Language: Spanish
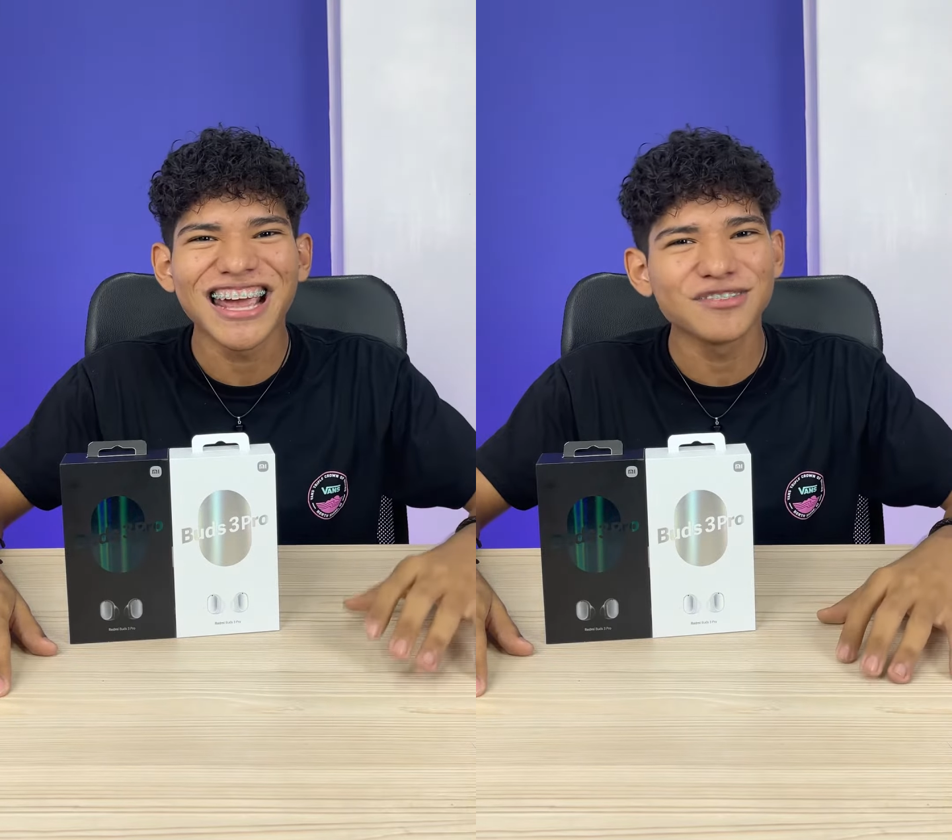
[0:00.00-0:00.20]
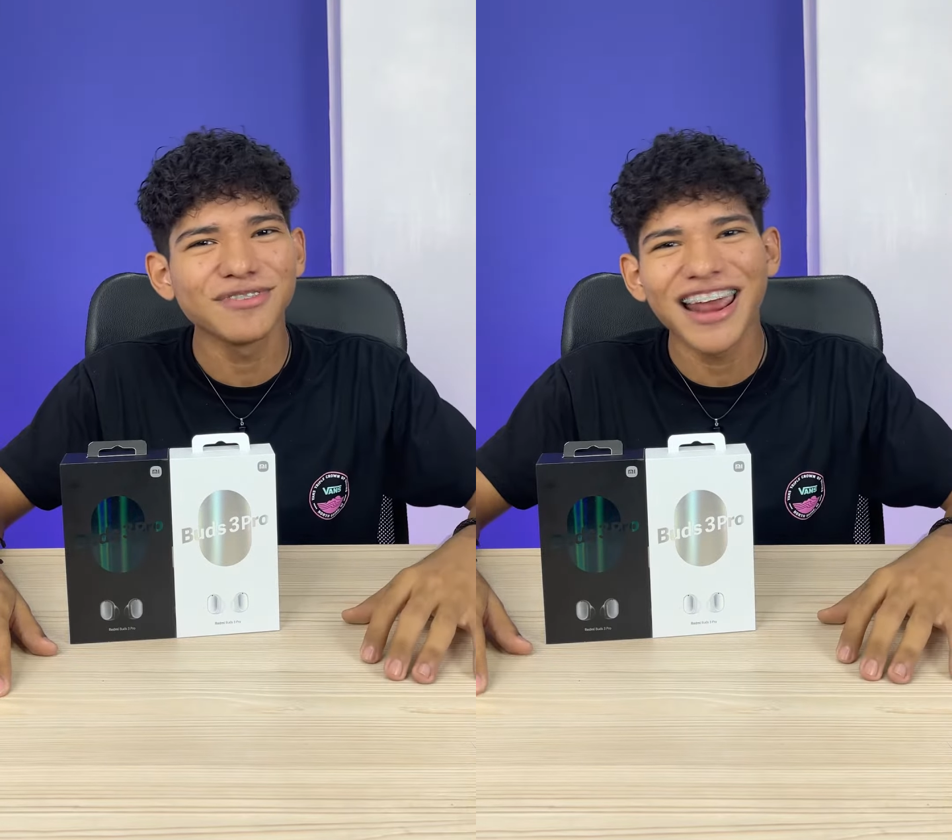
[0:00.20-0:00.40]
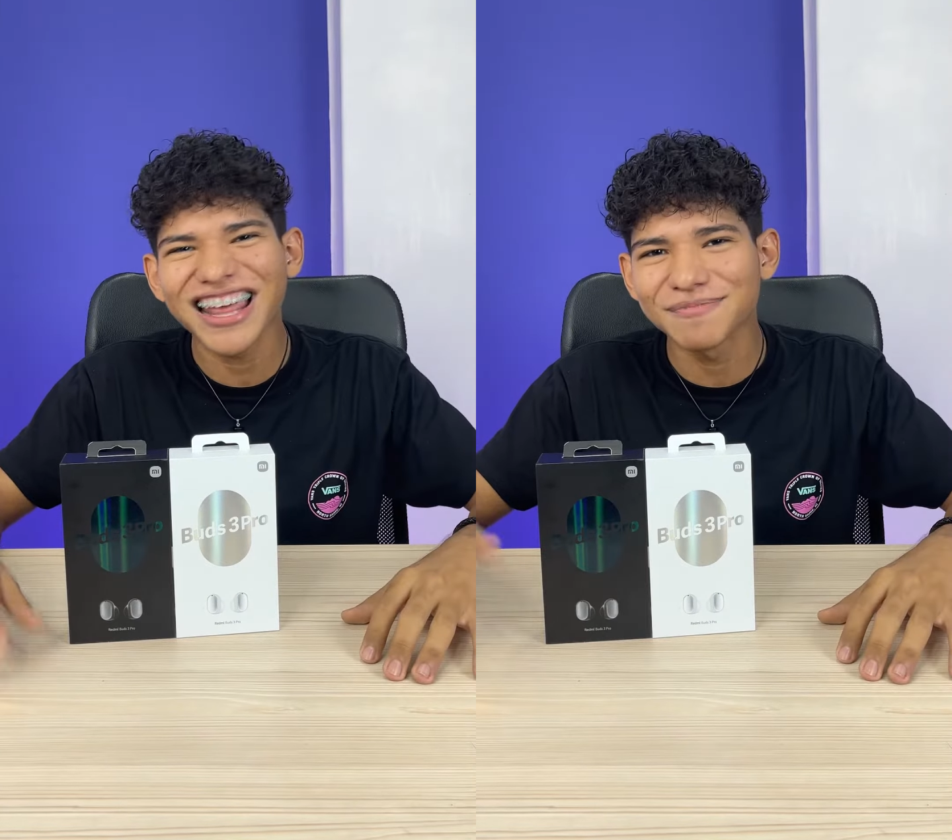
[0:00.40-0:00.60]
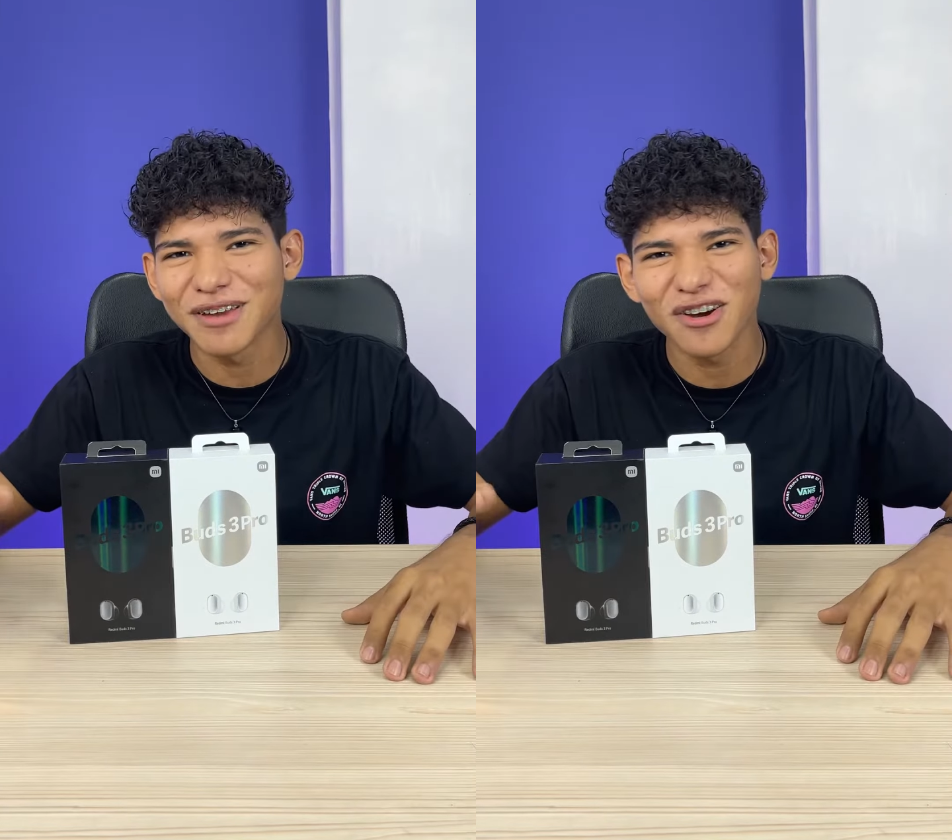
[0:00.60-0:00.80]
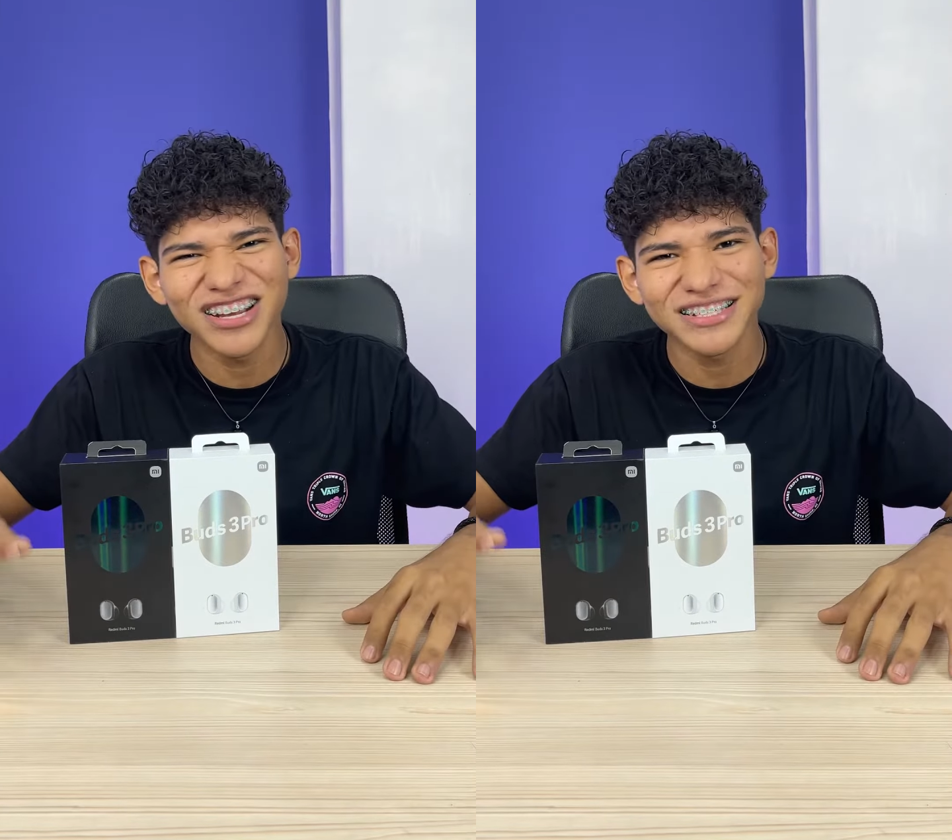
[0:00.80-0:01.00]
es una de las
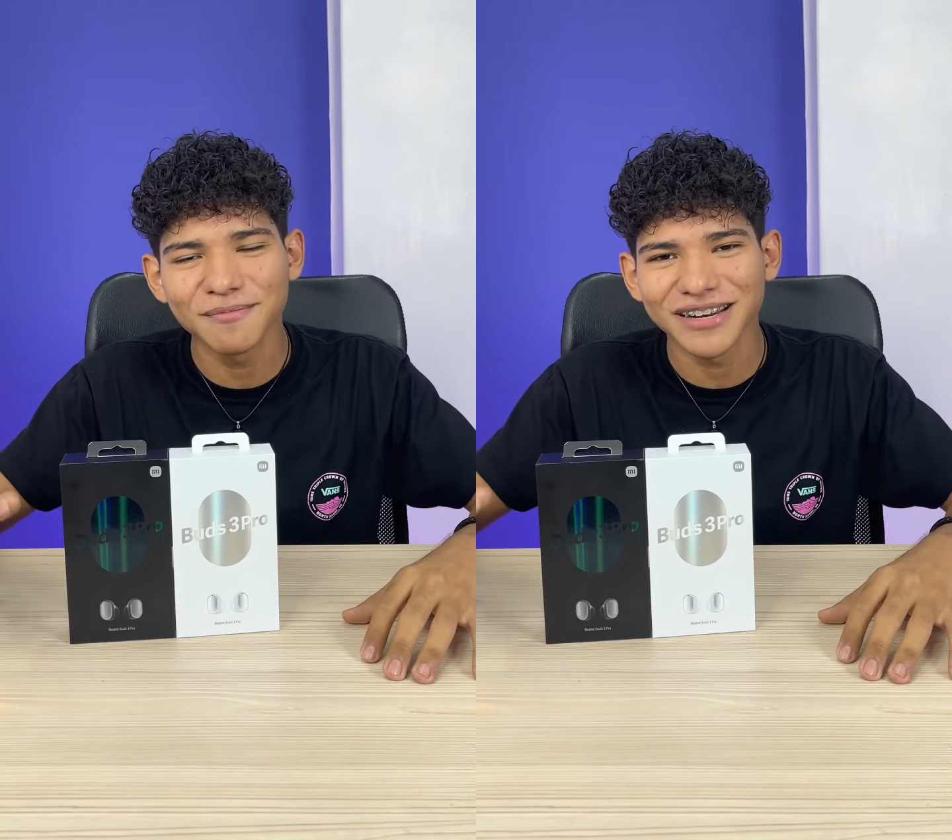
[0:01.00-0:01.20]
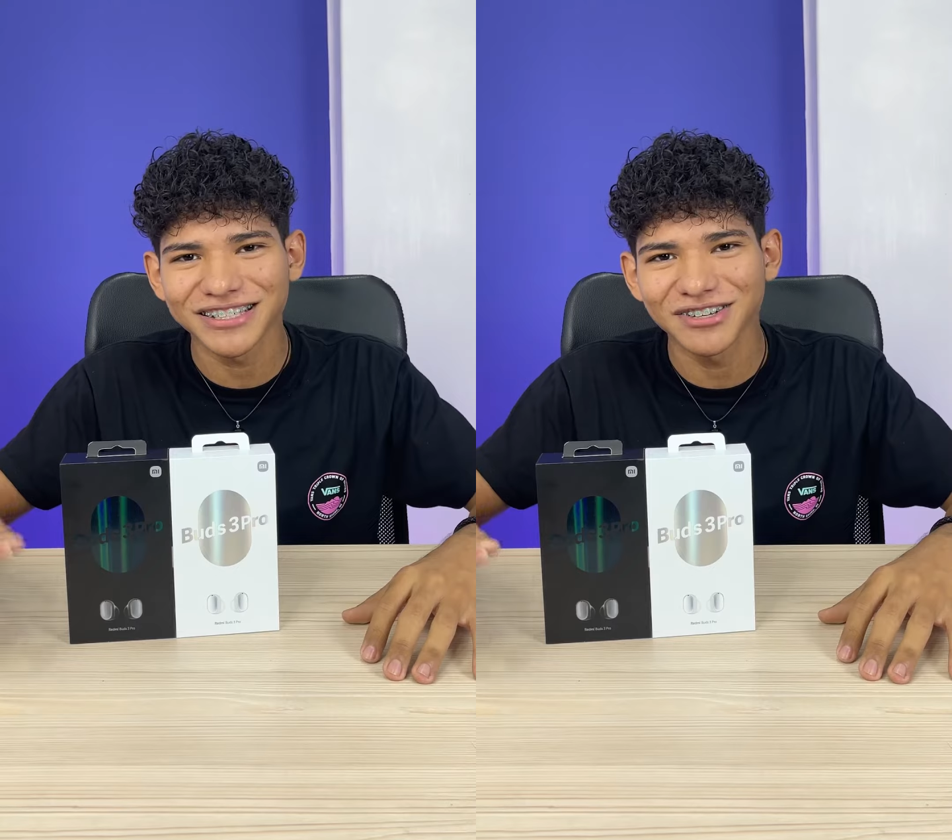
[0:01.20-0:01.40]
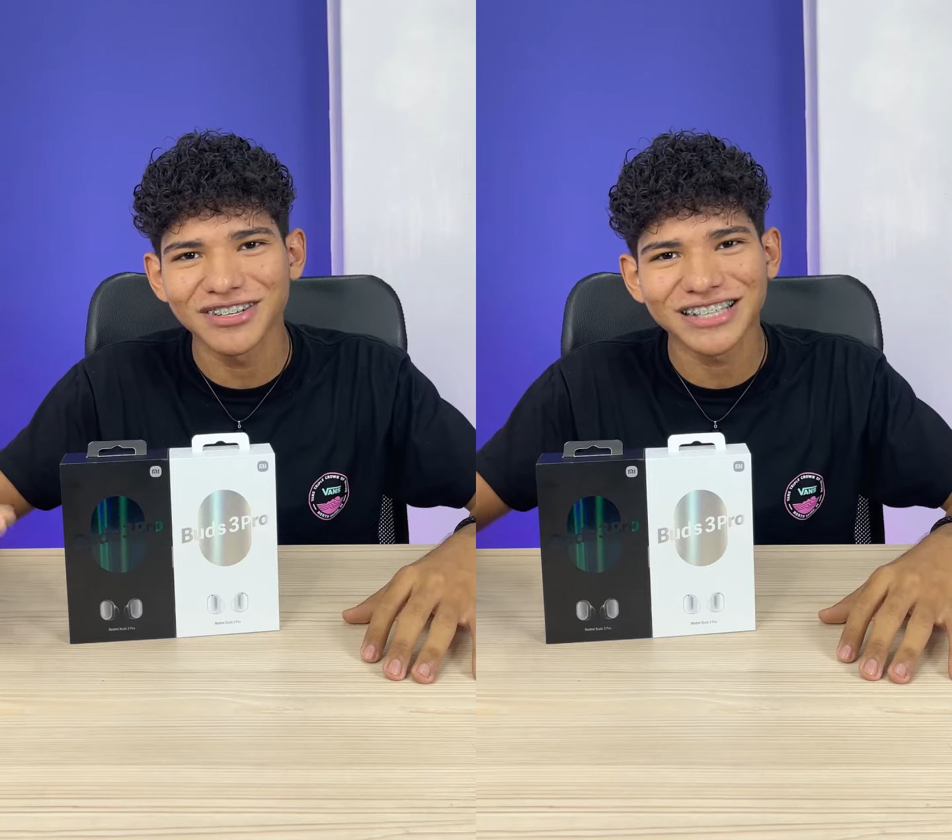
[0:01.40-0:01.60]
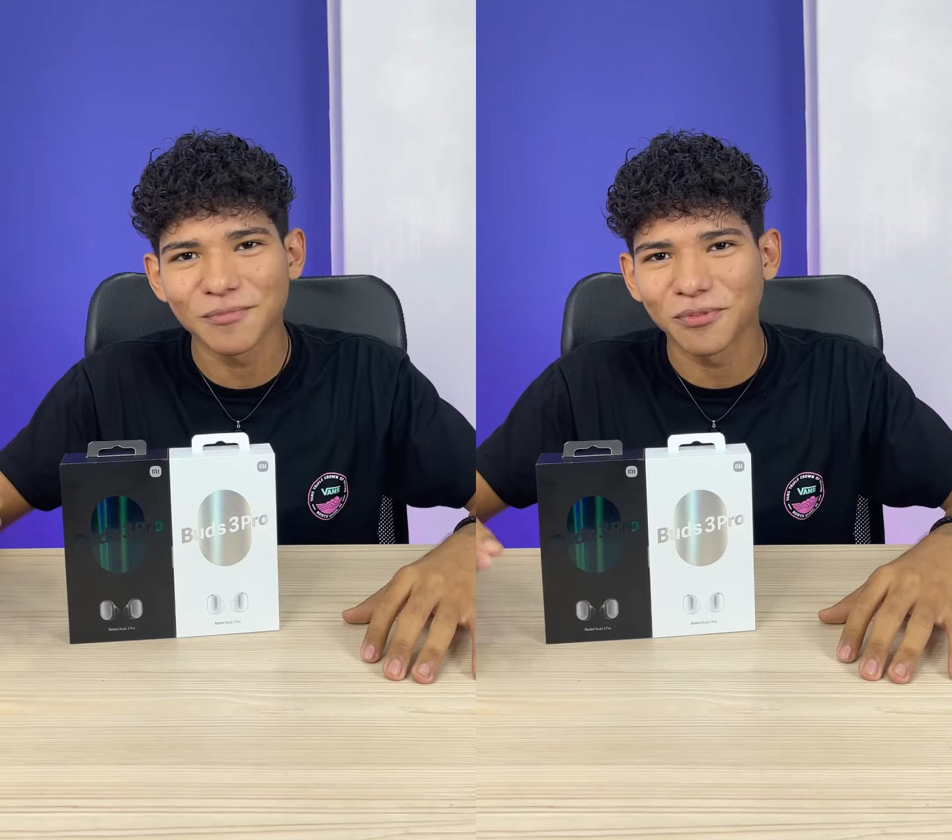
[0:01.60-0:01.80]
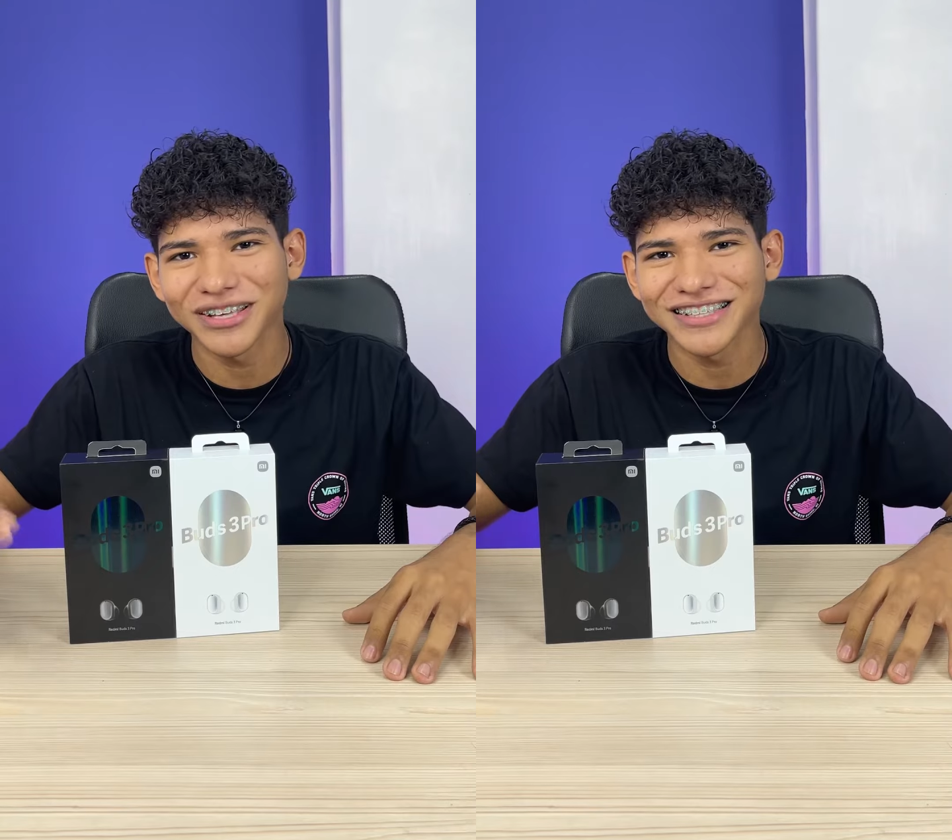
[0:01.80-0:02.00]
mejores inversiones que puedes